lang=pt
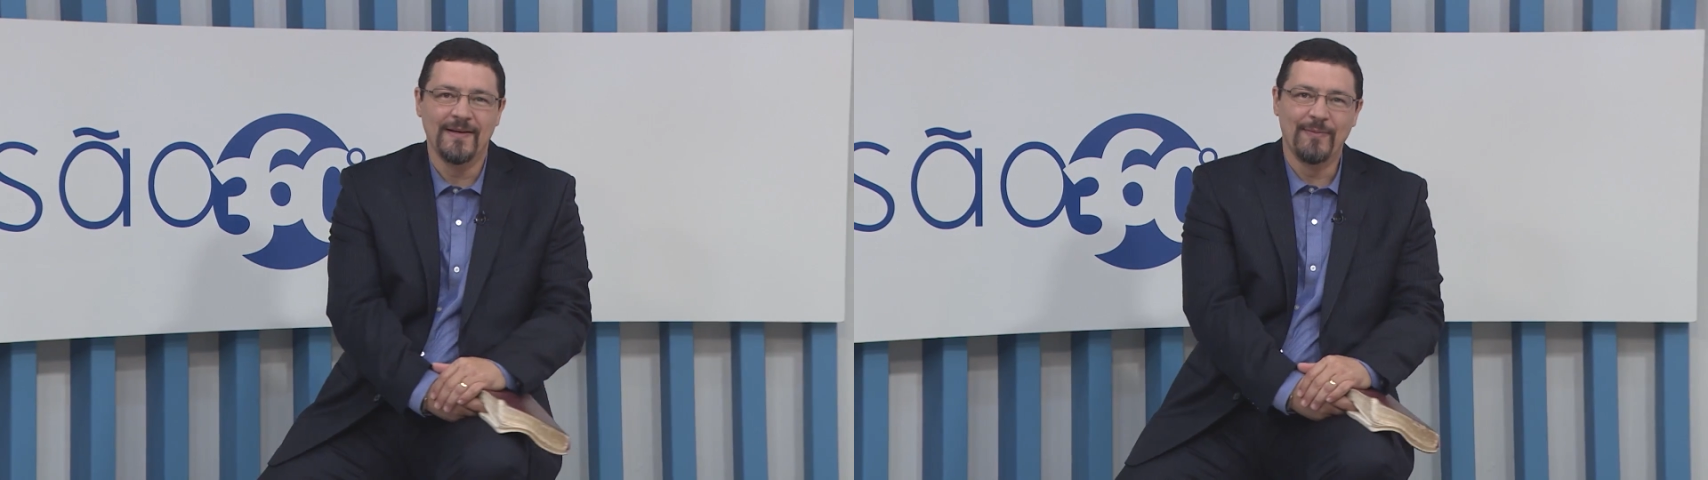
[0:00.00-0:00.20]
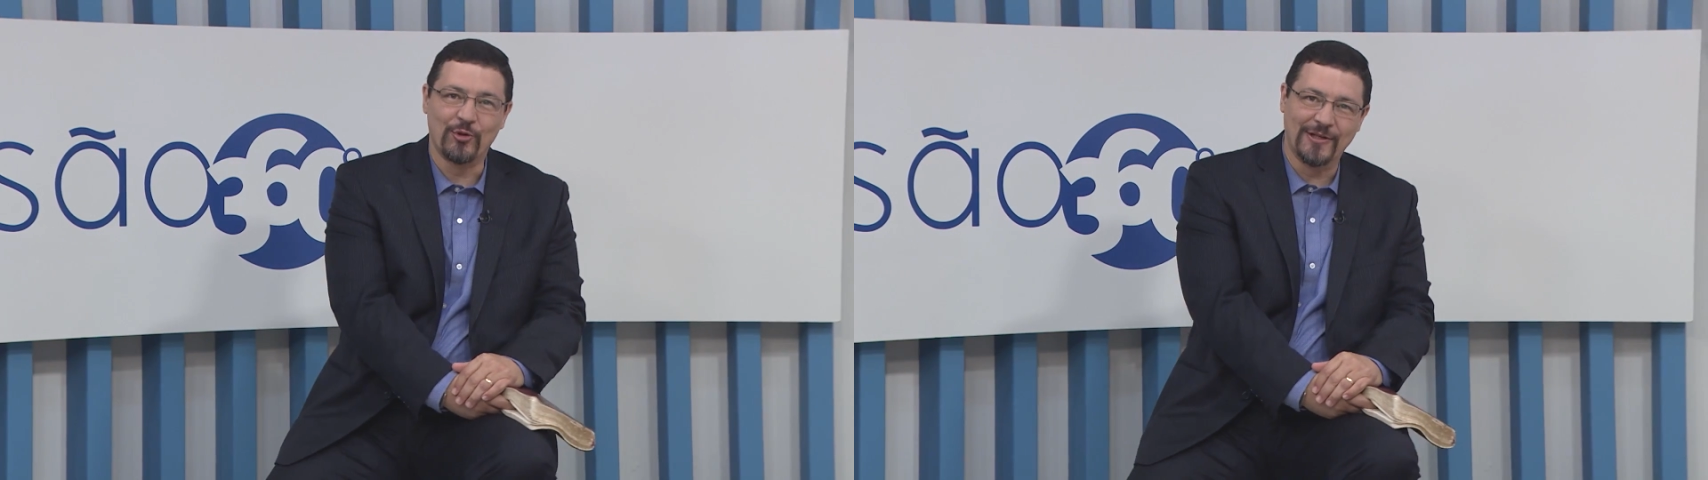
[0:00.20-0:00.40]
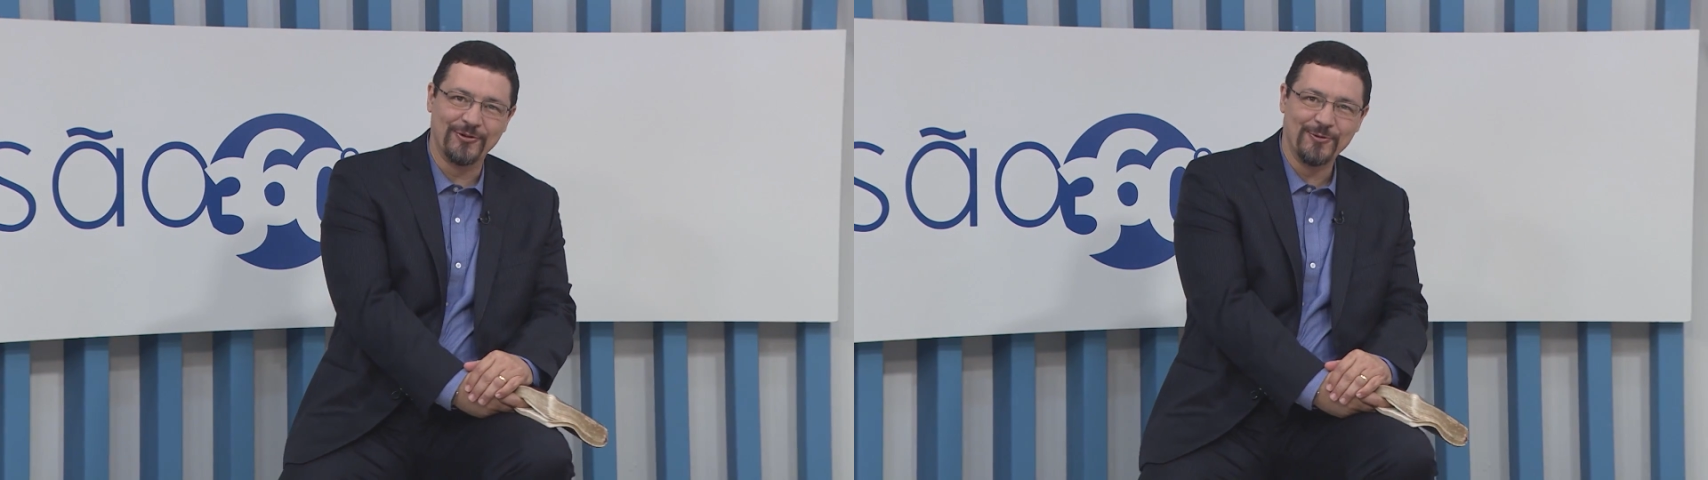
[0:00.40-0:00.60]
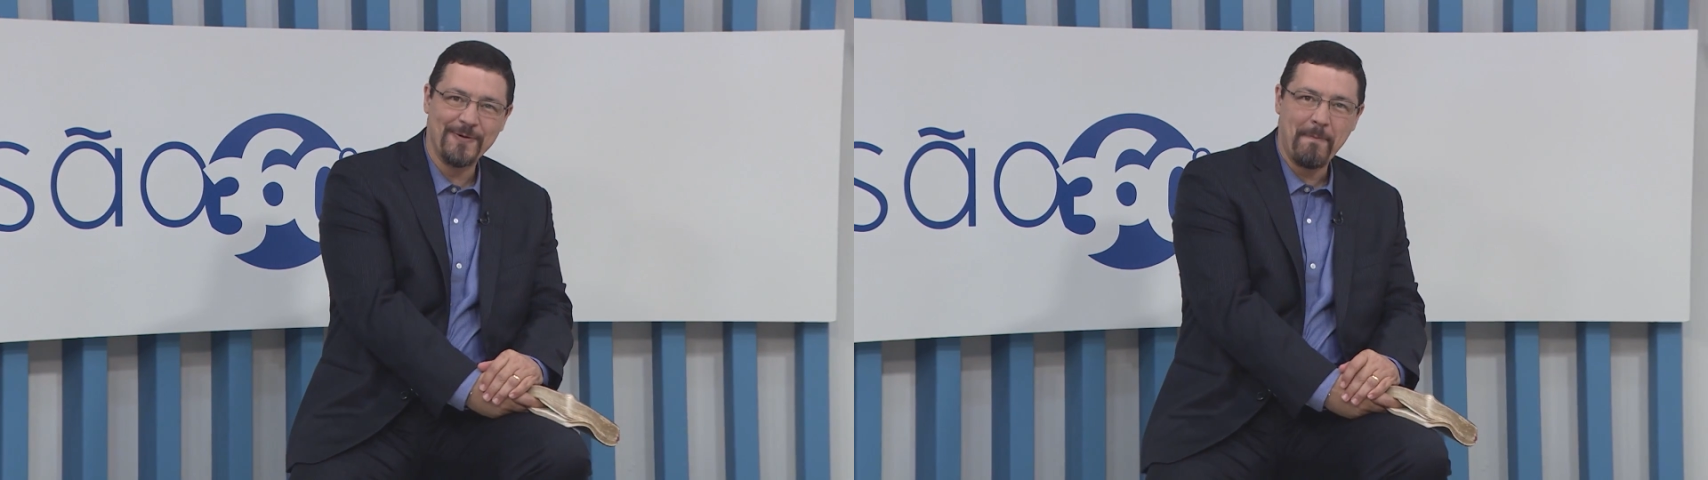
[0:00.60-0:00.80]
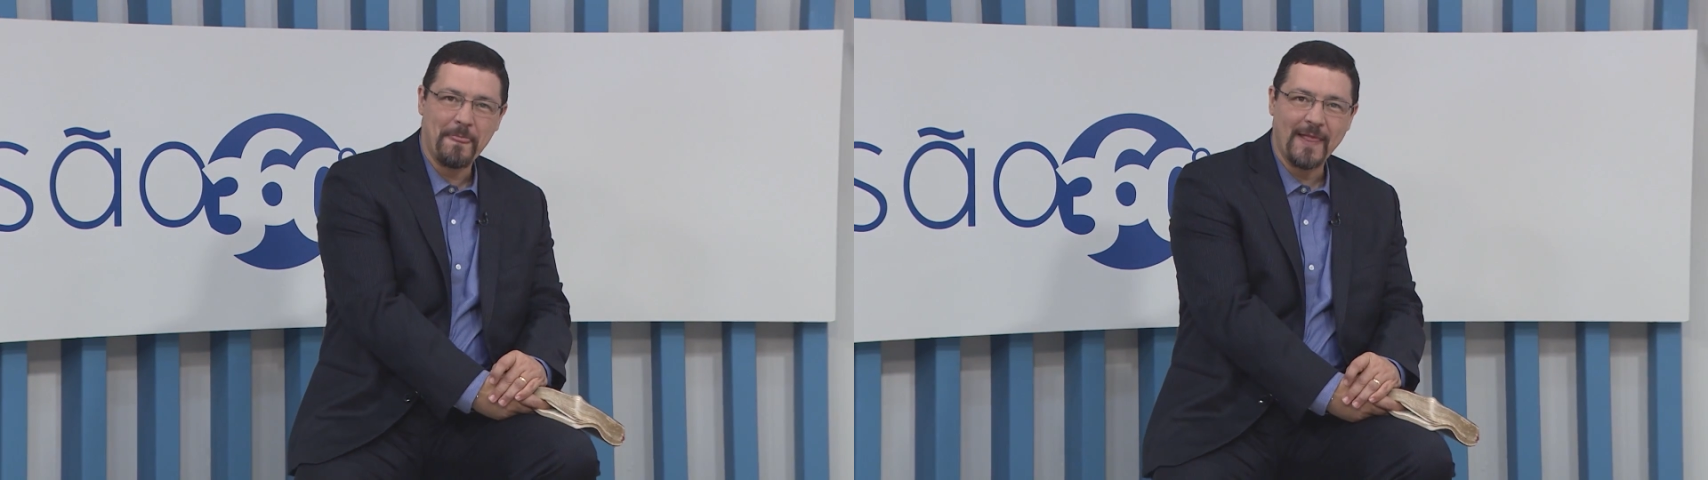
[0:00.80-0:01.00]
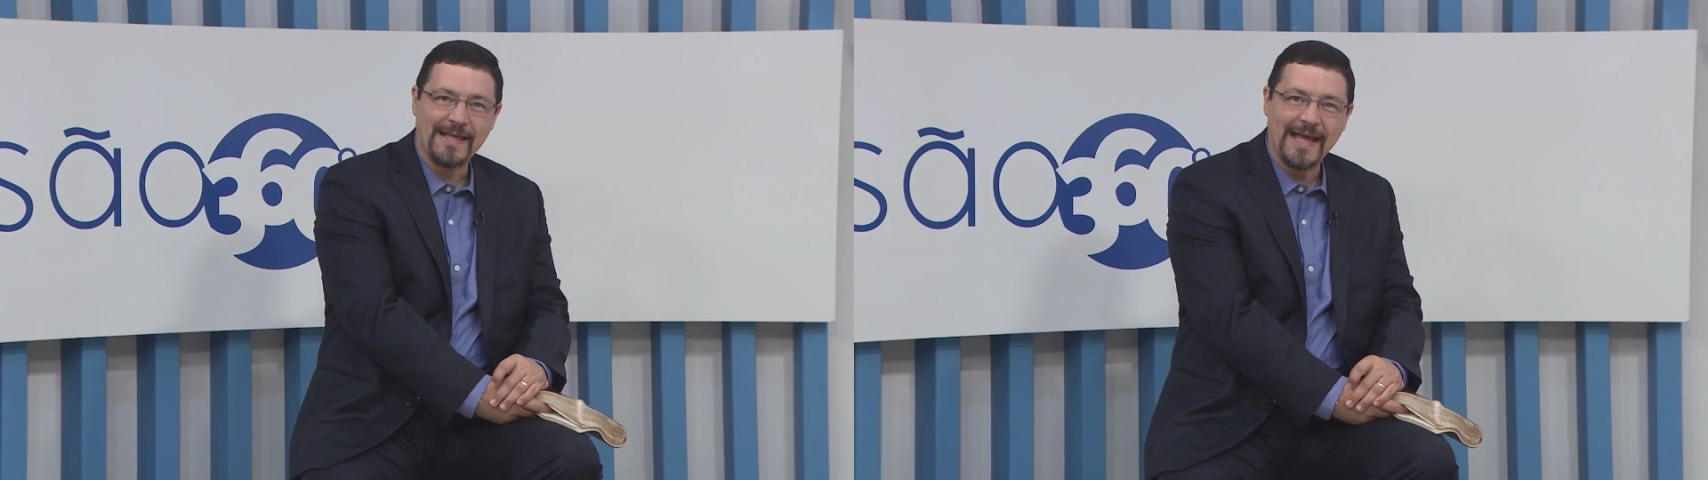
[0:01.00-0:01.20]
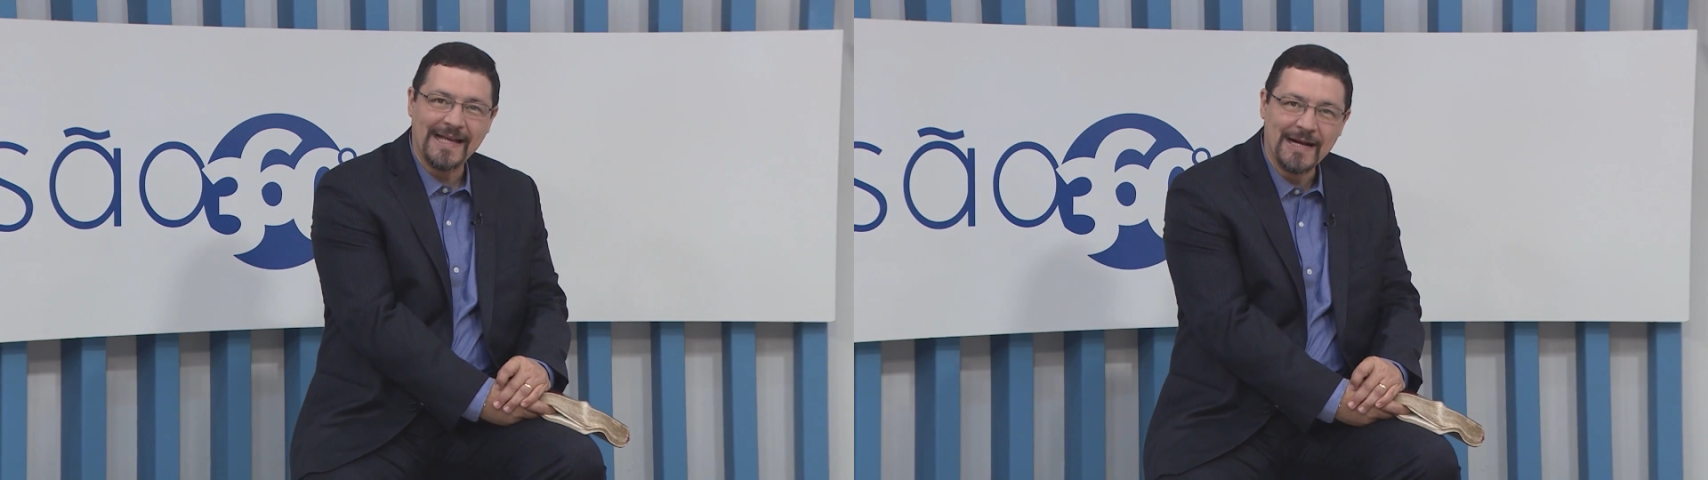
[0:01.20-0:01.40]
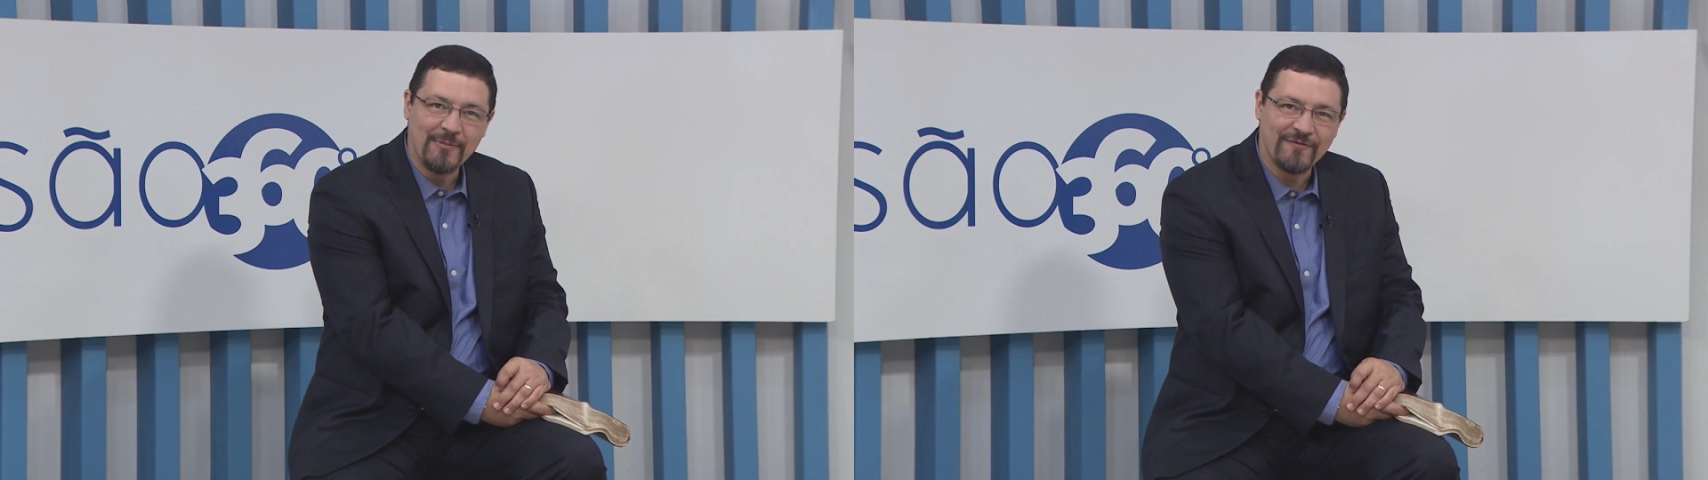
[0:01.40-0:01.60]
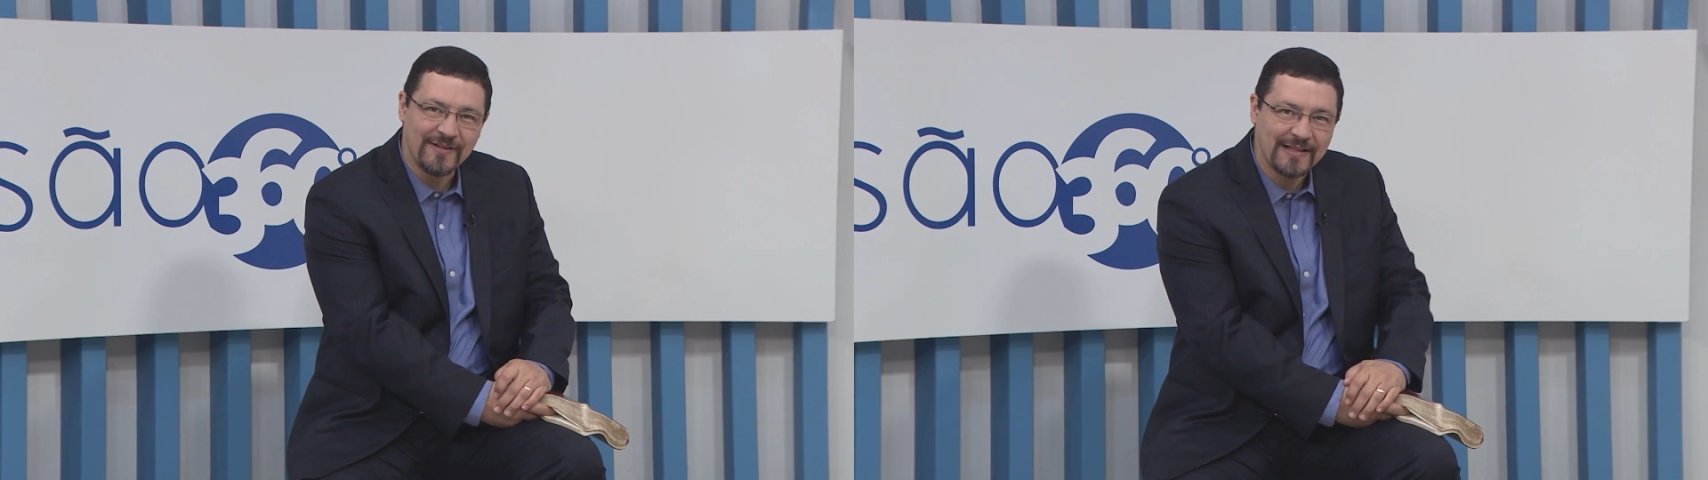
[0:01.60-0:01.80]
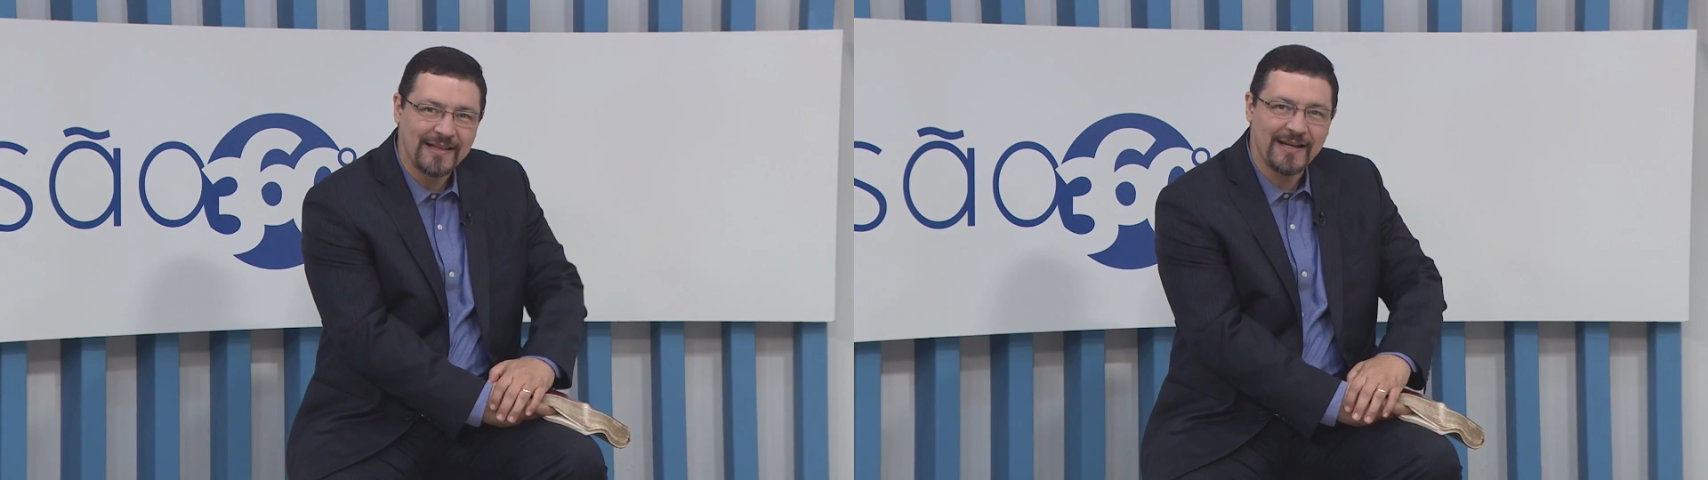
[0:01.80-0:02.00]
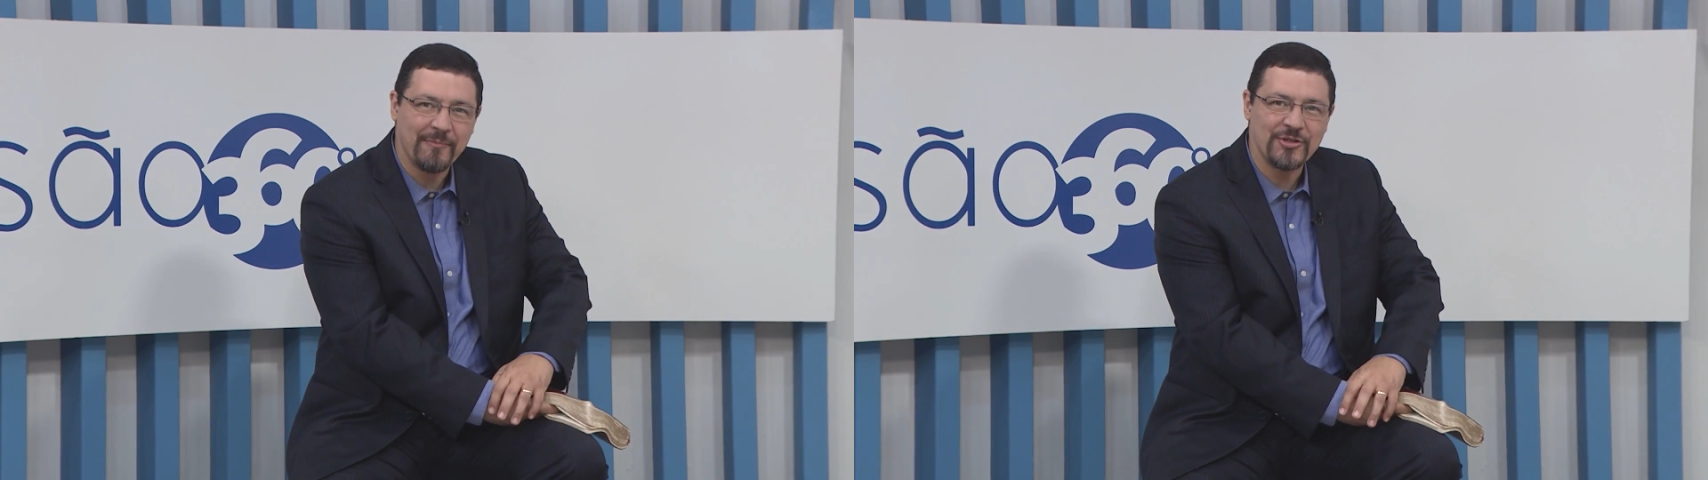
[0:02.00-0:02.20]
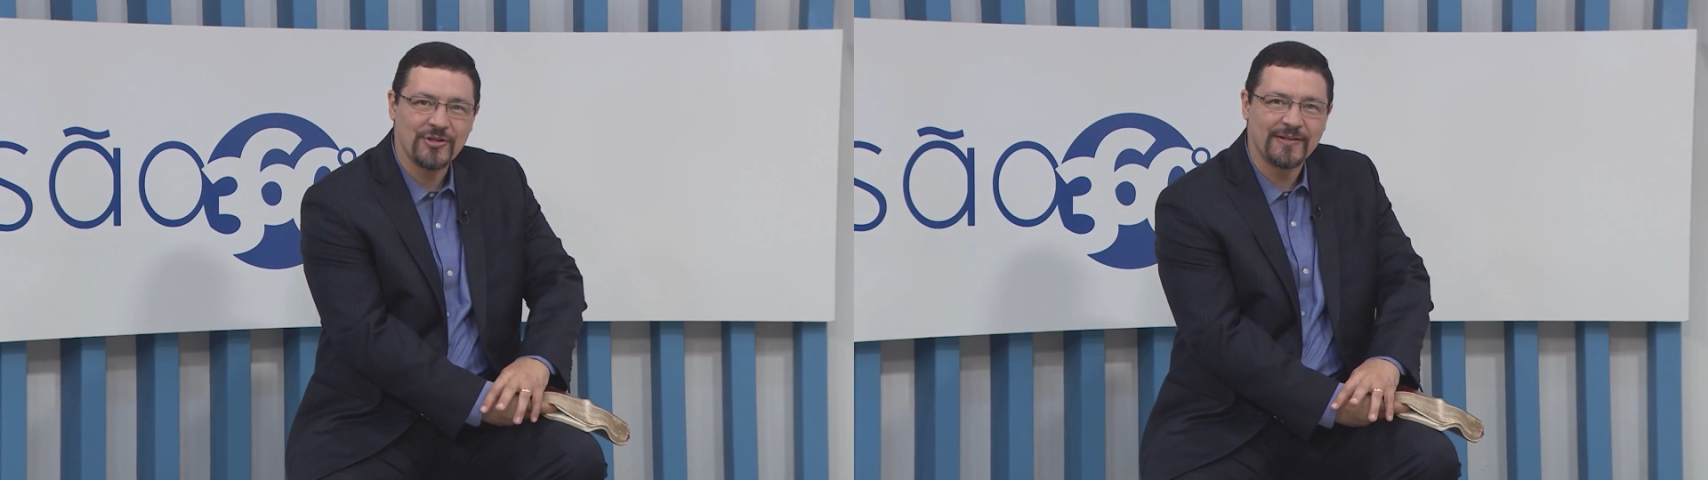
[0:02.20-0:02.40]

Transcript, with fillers: Portanto, quem ama verdadeiramente